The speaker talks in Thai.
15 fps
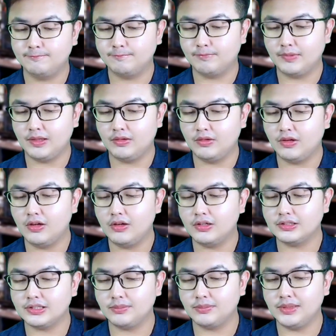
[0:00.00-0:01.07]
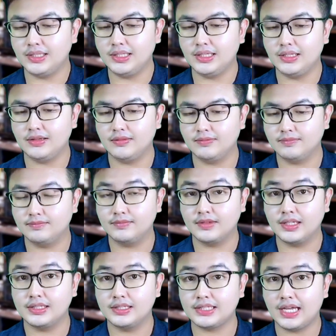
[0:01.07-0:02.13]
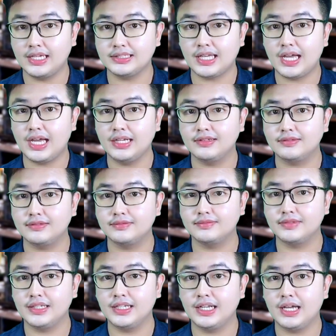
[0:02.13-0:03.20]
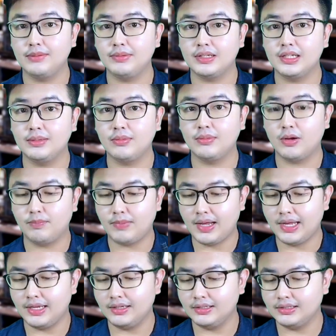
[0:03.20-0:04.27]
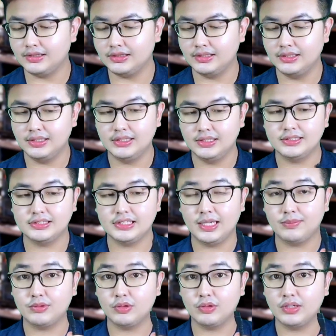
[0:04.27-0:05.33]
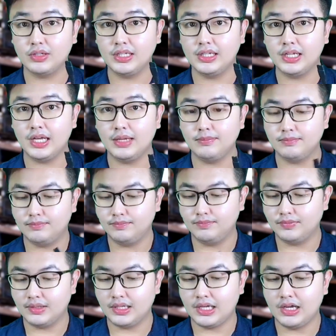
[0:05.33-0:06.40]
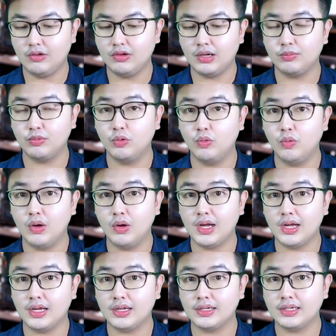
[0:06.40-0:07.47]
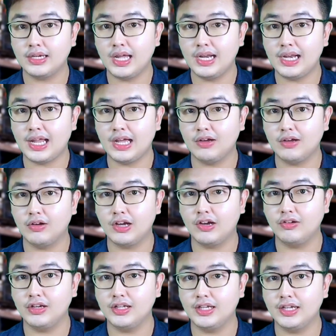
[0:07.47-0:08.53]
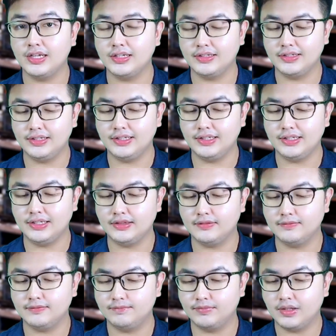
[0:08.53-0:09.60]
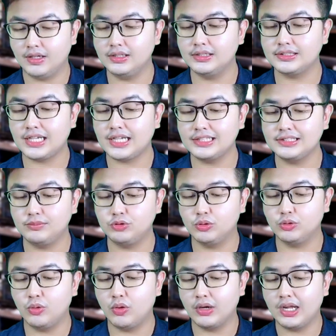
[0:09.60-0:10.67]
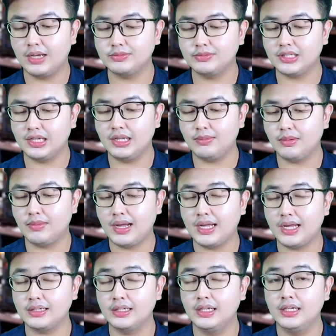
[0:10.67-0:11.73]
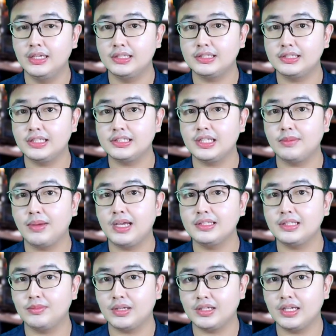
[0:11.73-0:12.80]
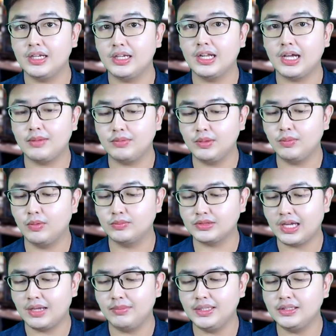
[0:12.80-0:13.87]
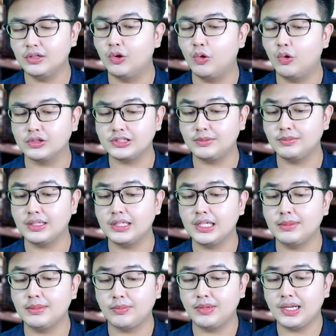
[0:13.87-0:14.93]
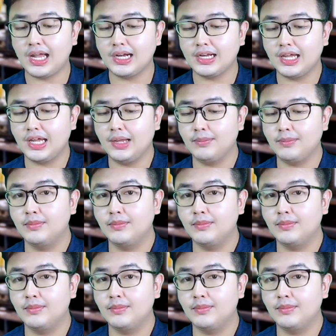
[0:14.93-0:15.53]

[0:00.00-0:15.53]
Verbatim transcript: แล้วก็จะมีสายชาร์จนี่นะครับอย่างที่บอกไปก็คือเสียบตรงนี้นะครับเข้ากับขั้วด้านหลังของเขาเลยนี่ก็คือชาร์จสิบชั่วโมงนะครับใช้ได้ประมาณ สี่สิบถึงห้าสิบ นาทีนะครับที่ผมใช้ไม่ถึงหกสิบนาทีแบบที่ร้านเคม